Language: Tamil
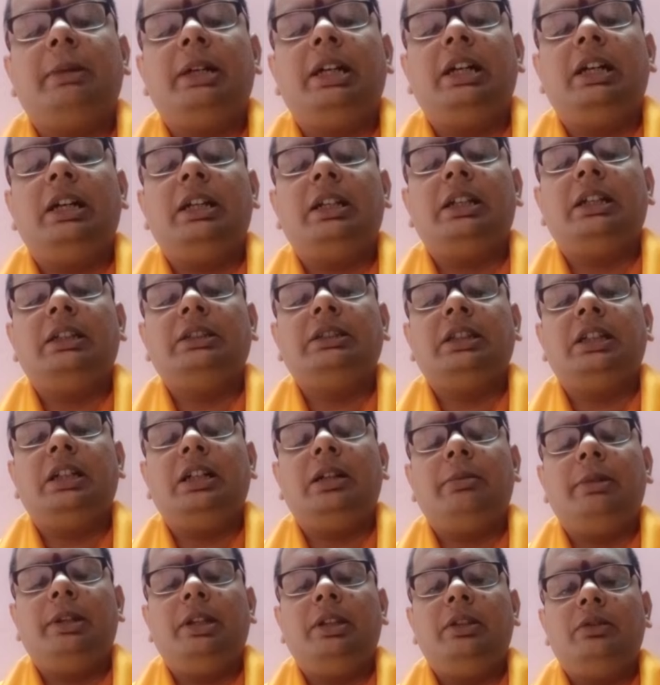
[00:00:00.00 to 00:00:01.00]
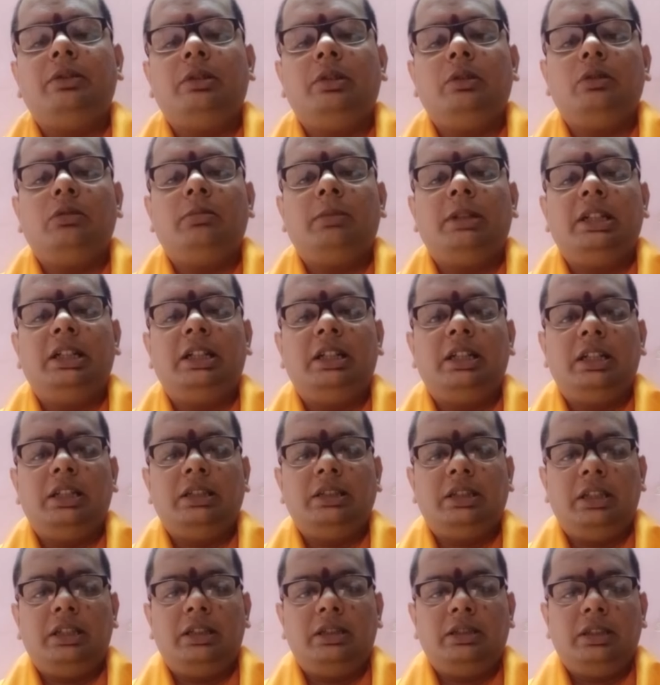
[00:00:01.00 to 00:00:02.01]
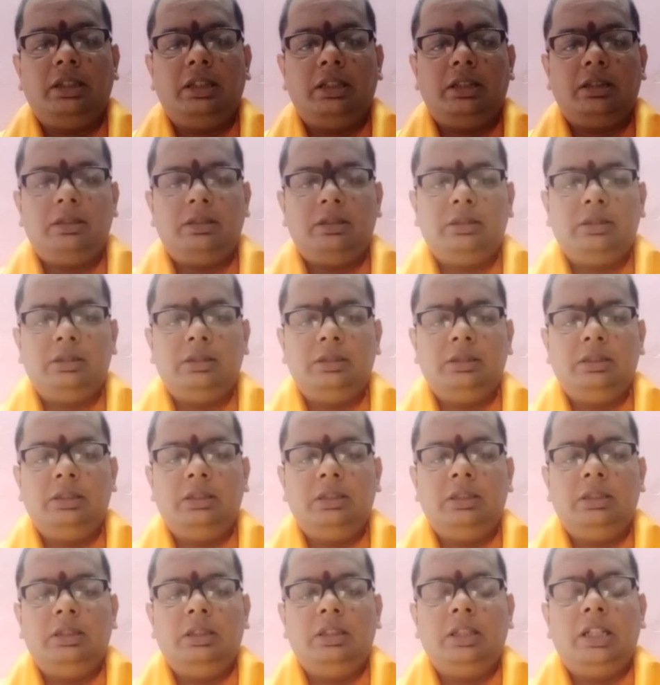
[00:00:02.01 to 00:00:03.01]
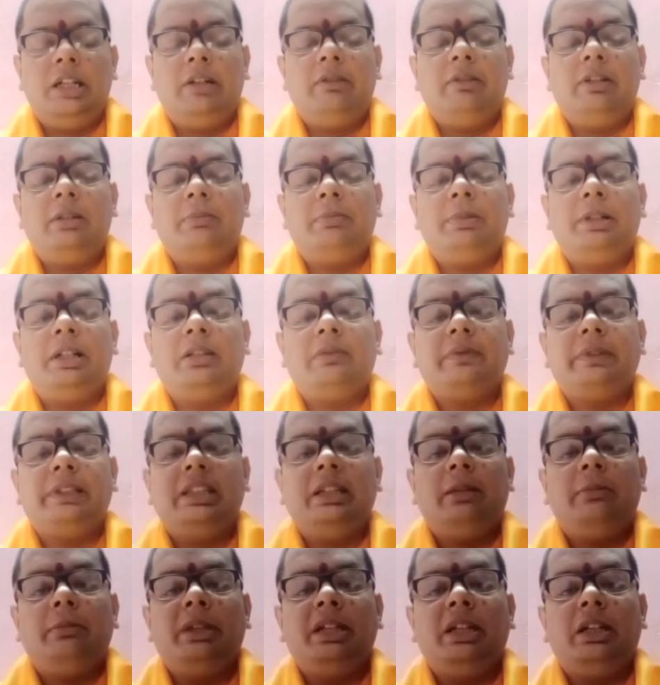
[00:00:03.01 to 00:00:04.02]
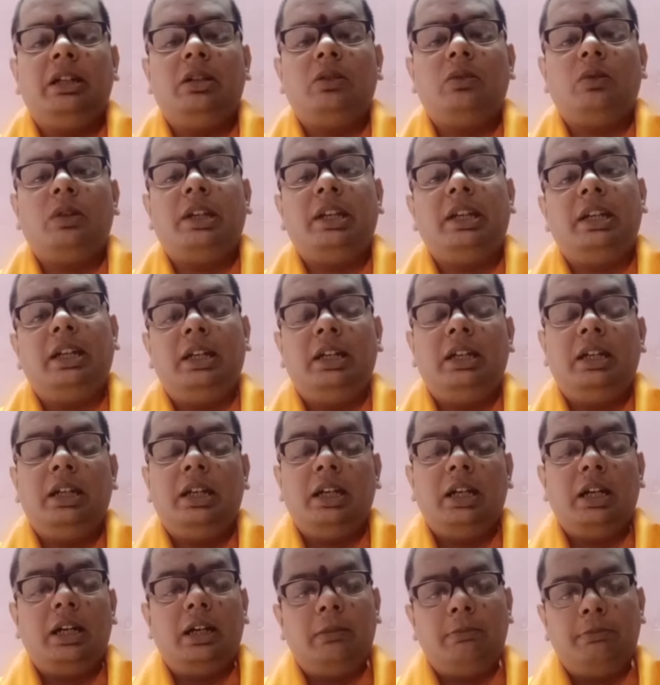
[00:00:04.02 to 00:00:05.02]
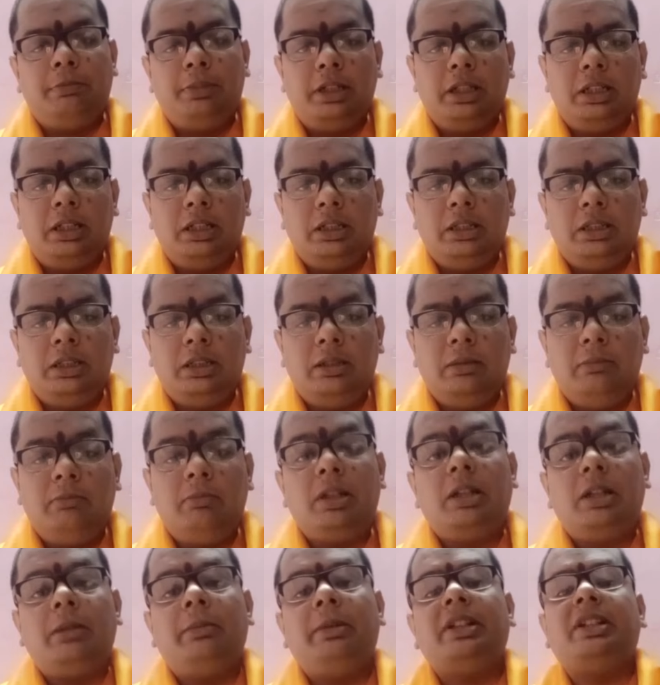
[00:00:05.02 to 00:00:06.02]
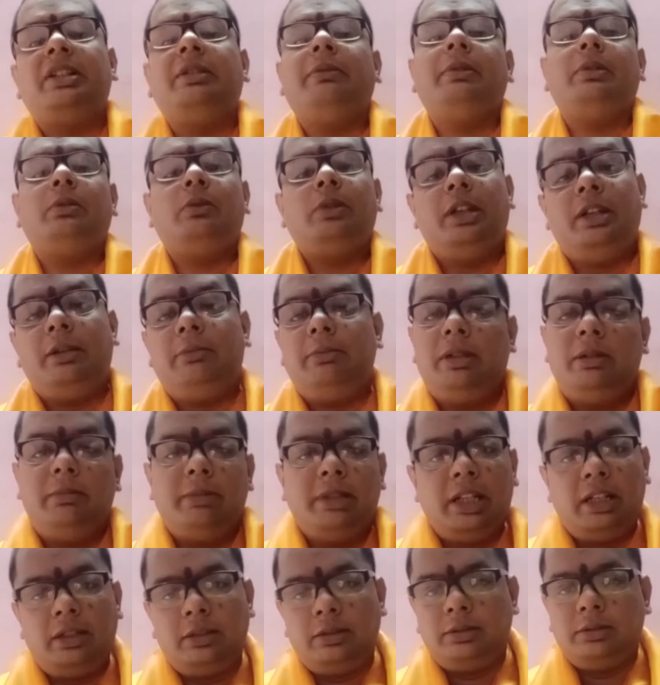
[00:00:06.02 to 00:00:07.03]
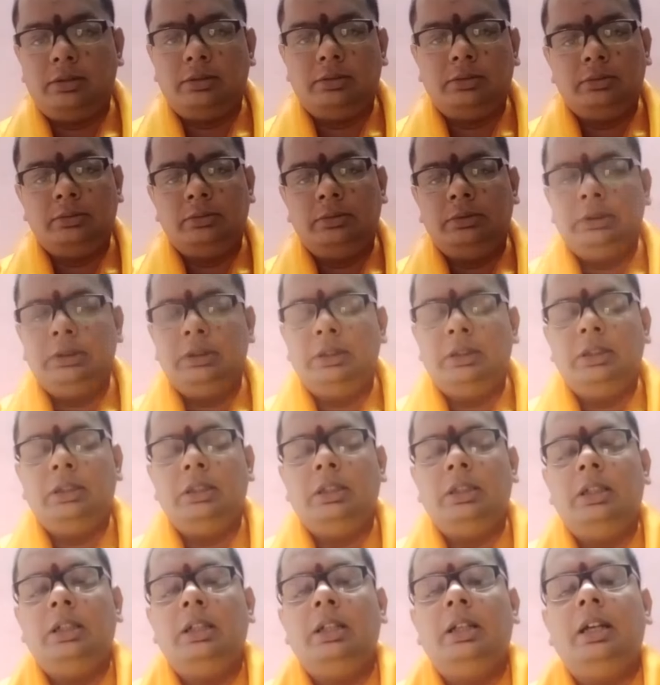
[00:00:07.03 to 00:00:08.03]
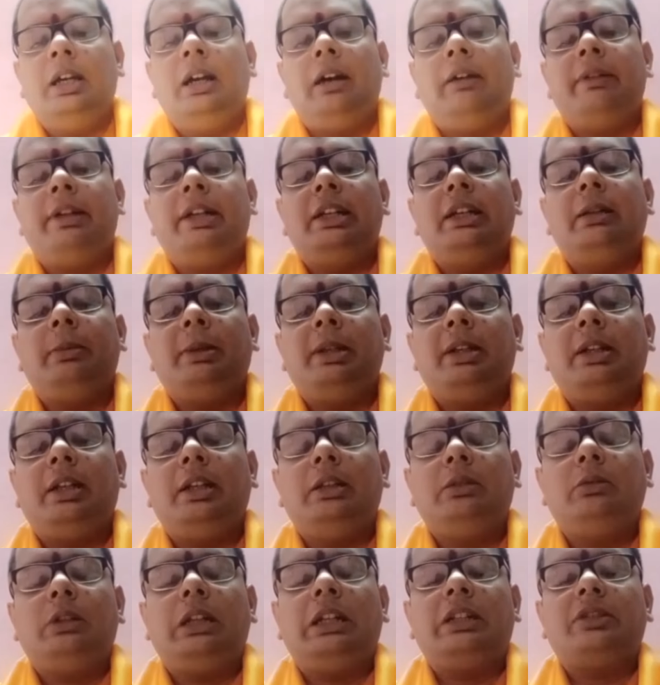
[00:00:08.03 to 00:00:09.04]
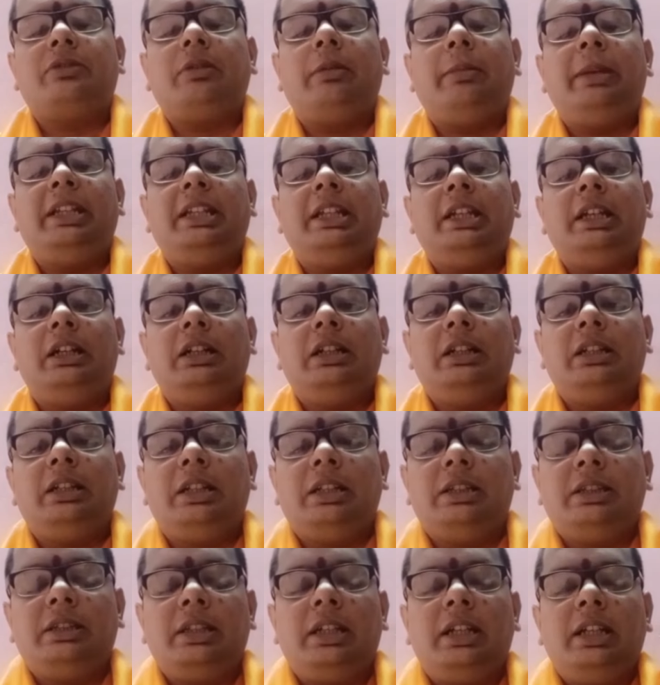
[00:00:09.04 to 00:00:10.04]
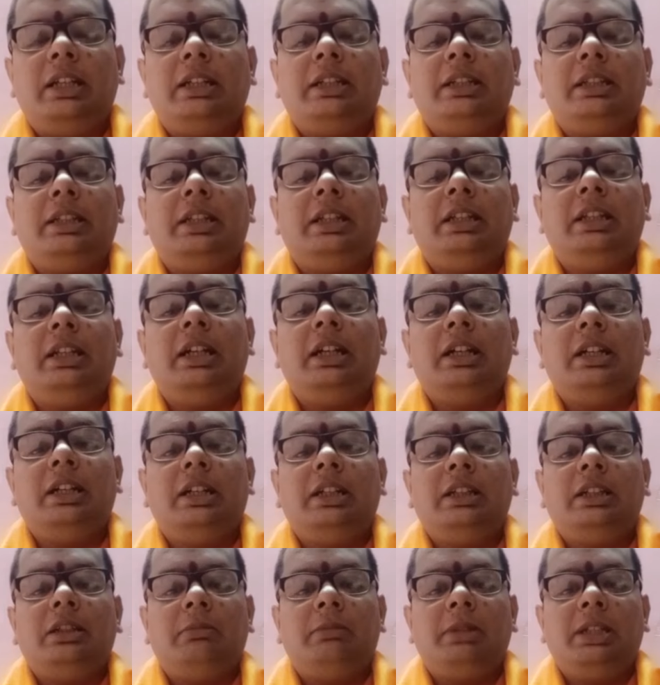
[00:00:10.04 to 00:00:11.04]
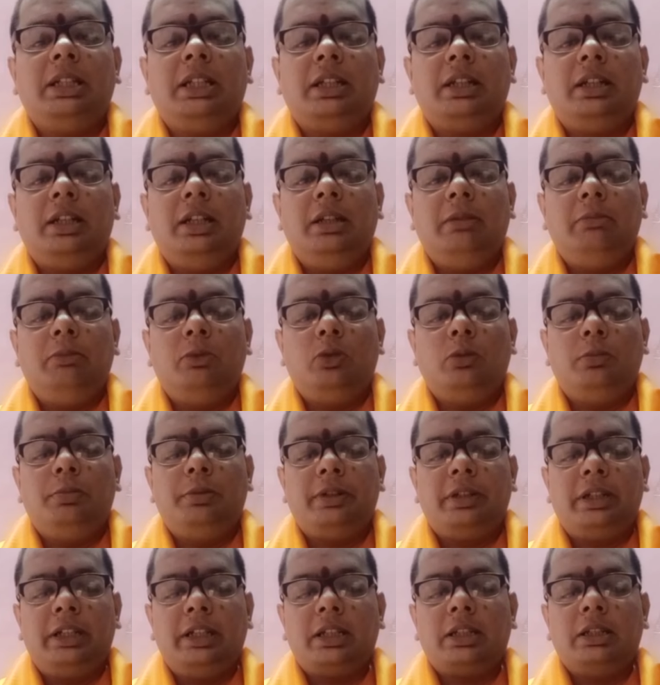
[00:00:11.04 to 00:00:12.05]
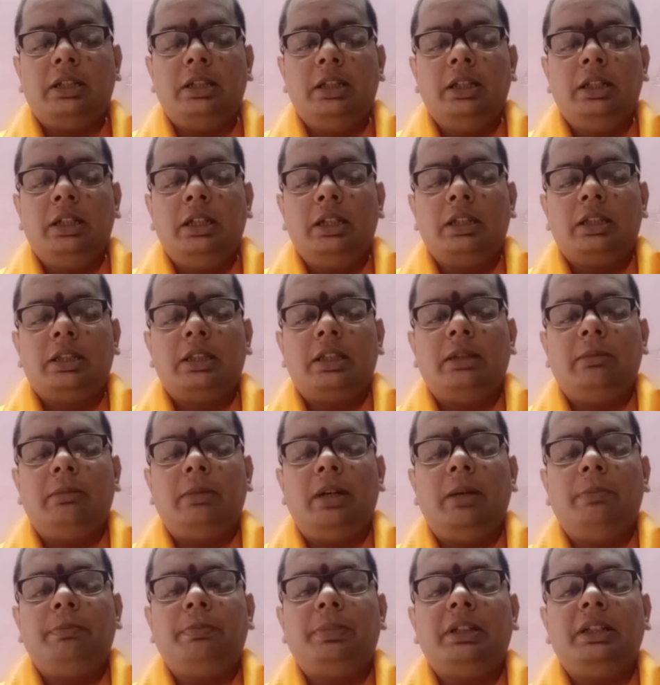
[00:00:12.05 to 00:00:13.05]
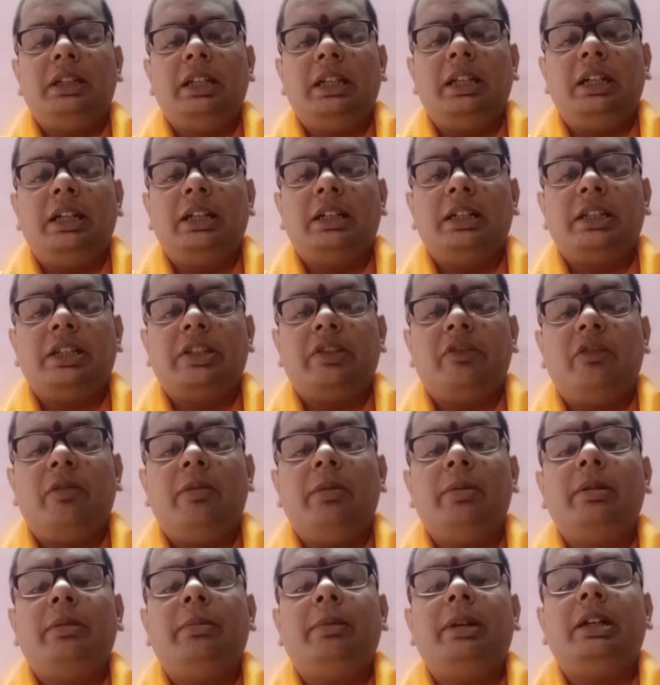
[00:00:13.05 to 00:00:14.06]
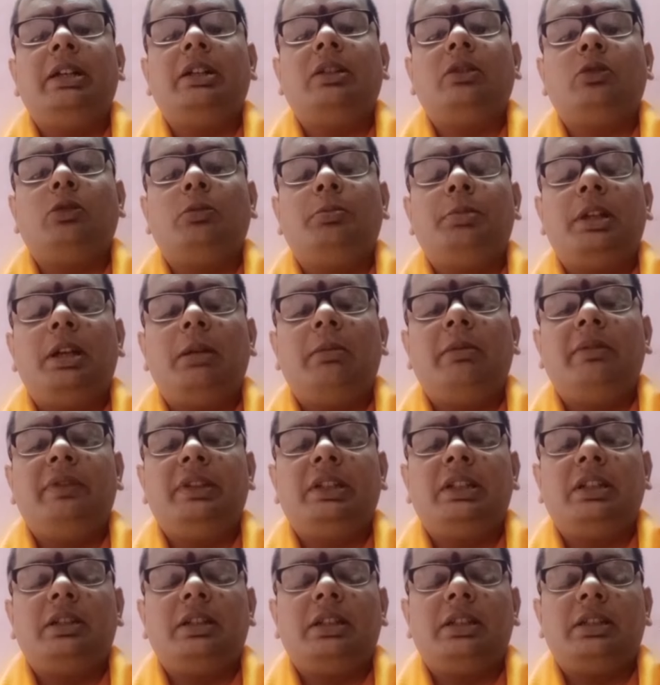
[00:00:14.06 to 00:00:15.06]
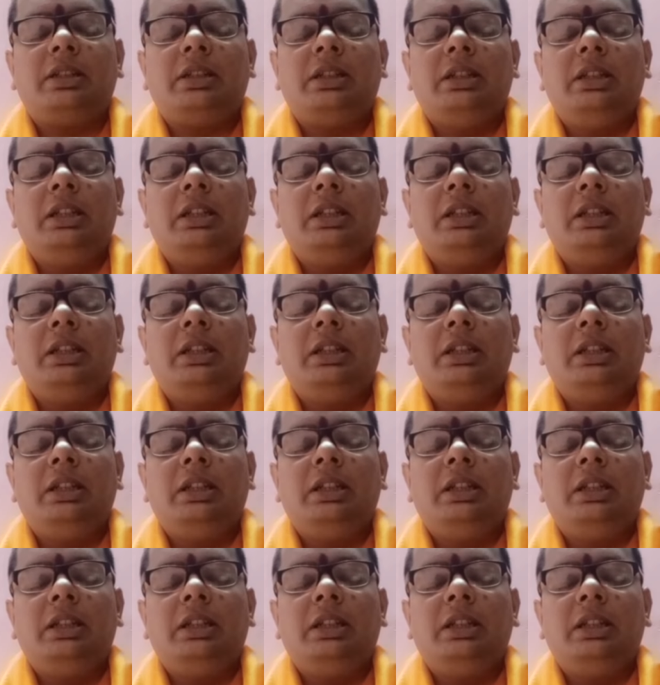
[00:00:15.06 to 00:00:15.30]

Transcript: மகாராஜா அப்படின்னு சொல்லி ஒரு மகாராஜா இருந்தார் அவர் பார்வதி அம்மையாருடைய அப்பா பரமசிவனுடைய மாமனா அவர் என்ன பண்ணுறார் ஒரு அஸ்வமேத யாகம் நடத்துகிறார் அதுக்கு எல்லா நாட்டு மன்னர்களையும் கூப்பிடுறார் தன் மாப்பிள்ளையான சிவபெருமானை கூப்பிடாமல் விட்டுறார்